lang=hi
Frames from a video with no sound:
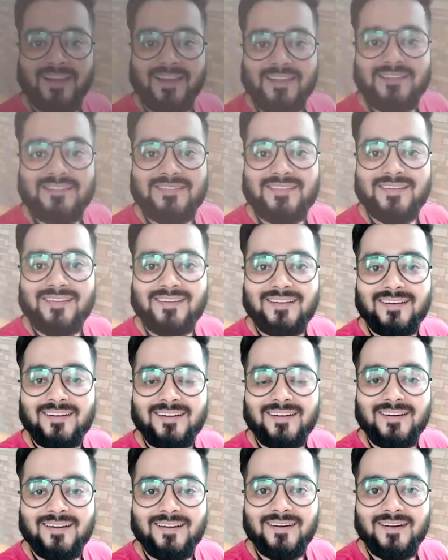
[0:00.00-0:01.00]
गाइस
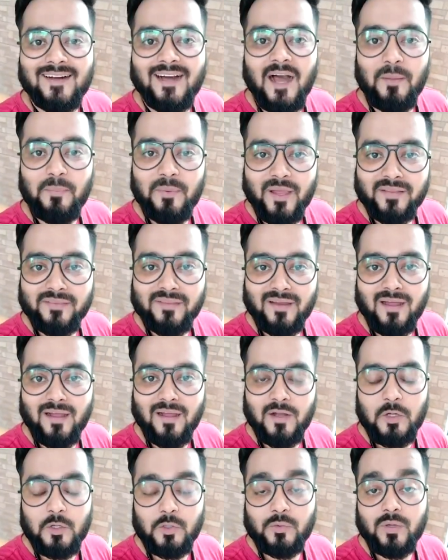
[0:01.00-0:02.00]
आप यहाँ तक आ
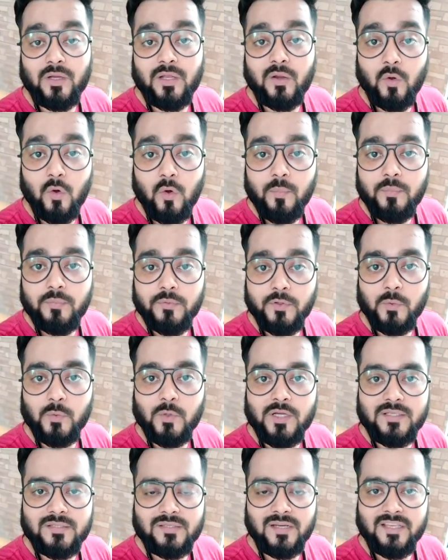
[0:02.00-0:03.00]
गए हो तो आई होप यू
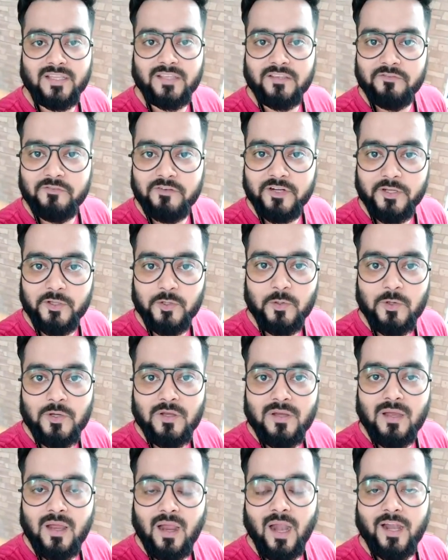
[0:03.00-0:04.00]
गाइज लाइक द वीडियो
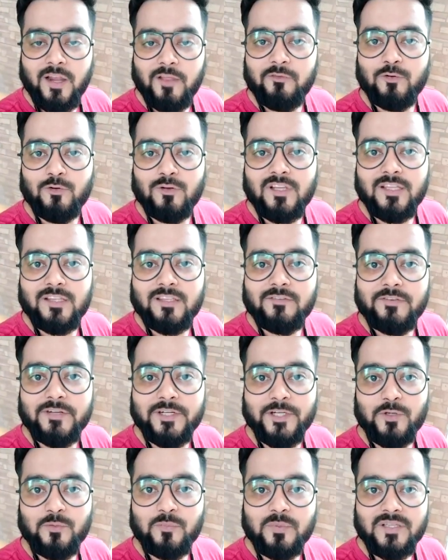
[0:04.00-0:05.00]
एंड इफ़ यू लाइक द
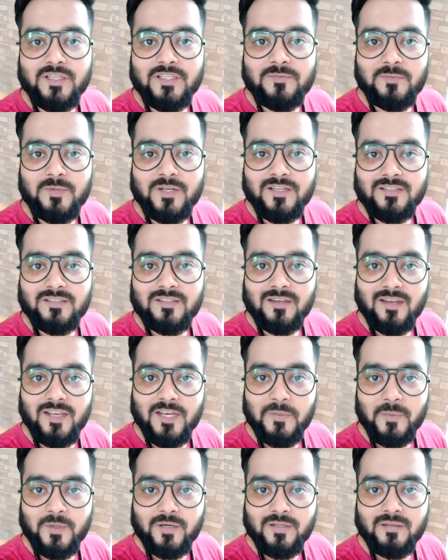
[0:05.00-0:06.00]
वीडियो प्लीज़ प्रेस द लाइक
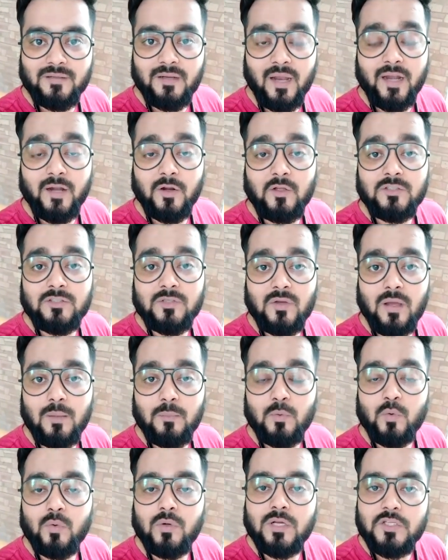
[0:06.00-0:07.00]
बटन एंड ऑल्सो आप
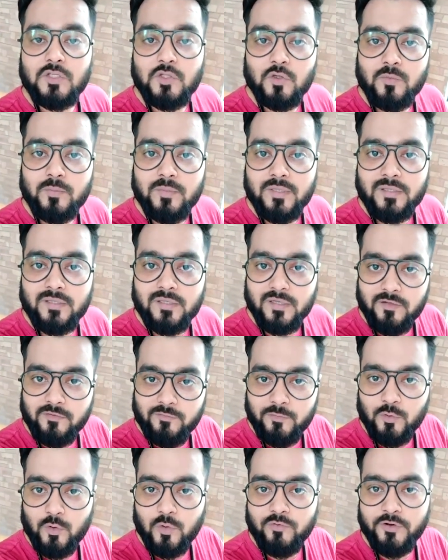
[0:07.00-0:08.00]
लोगों का जो भी
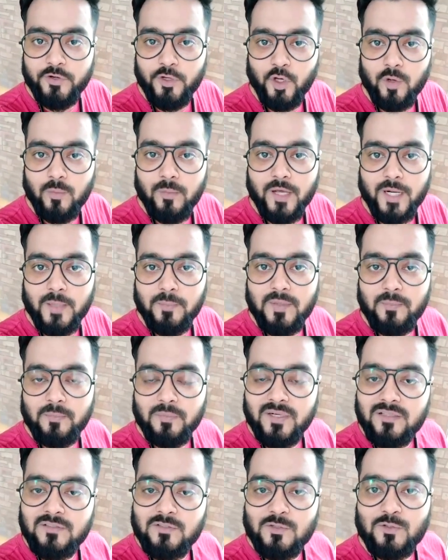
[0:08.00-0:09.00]
रिव्यू वीडियो के बारे में
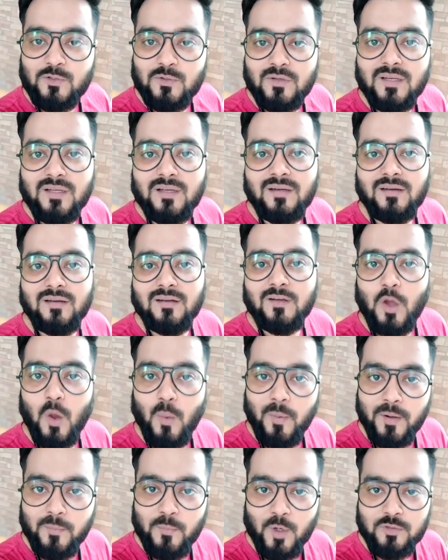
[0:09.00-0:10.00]
प्लीज़ उसको ना
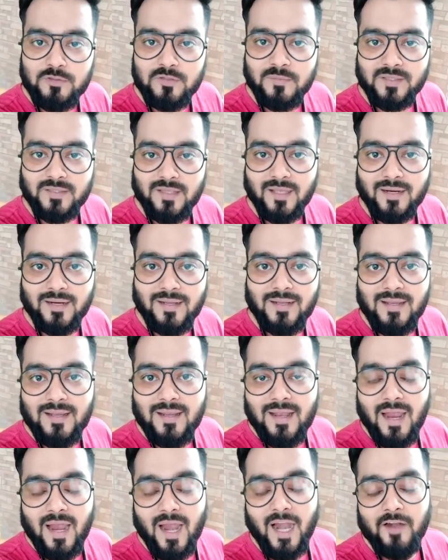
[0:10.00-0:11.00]
कॉमेंट uh, बॉक्स में
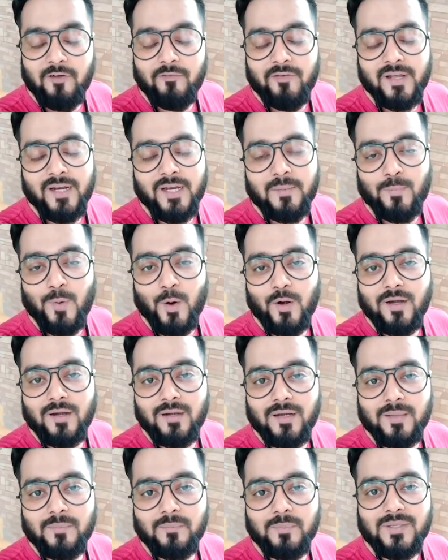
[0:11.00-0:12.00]
बताना एंड वेरी
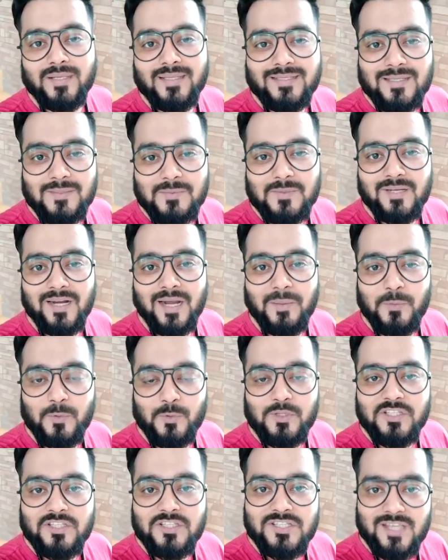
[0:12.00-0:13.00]
इंपॉर्टेंटली प्लीज़ सब्सक्राइब टू
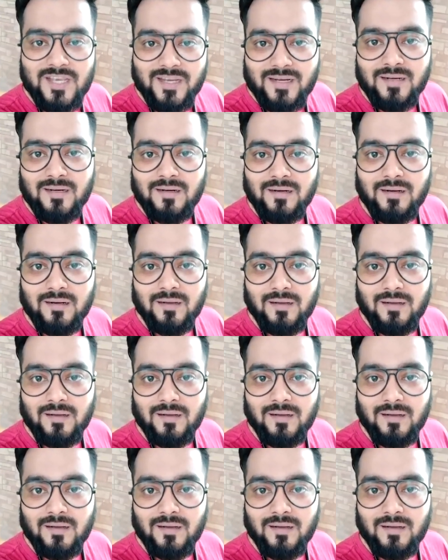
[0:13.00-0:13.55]
दिस चैनल